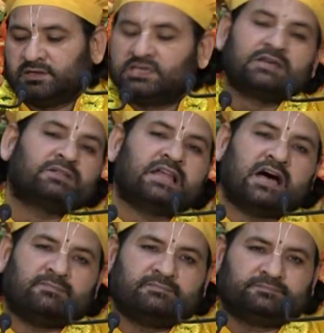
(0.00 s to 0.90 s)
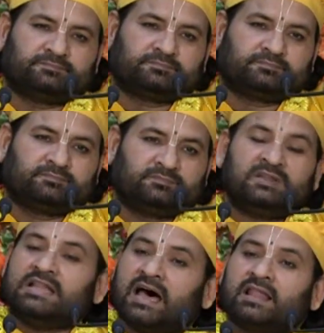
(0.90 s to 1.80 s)
किल नाम
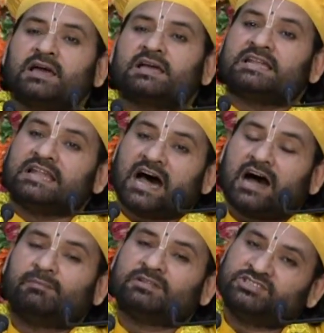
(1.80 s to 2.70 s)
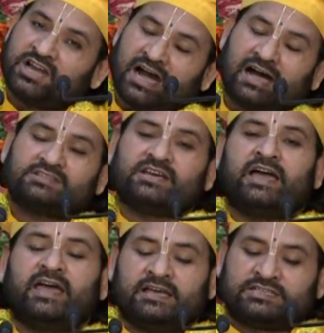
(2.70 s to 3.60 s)
नानक नाम जहाज
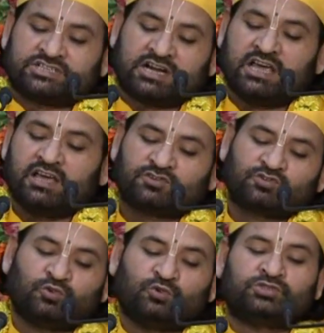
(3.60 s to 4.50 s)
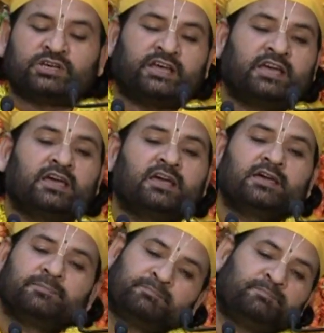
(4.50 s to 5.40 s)
है चढ़े सो उतरे
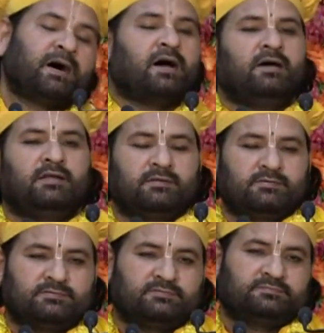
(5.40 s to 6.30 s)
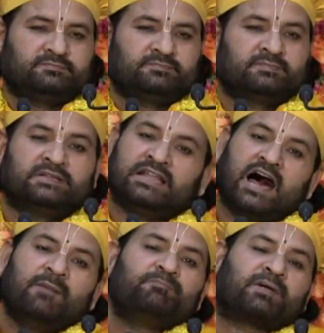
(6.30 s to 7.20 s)
पावा
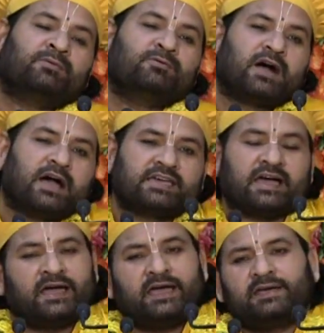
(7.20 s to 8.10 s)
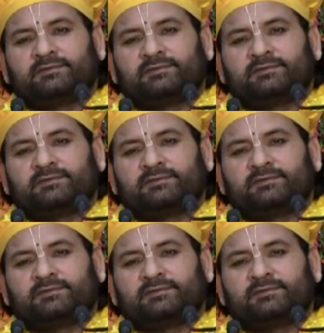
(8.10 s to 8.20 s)
नाम प्रभु का क्या है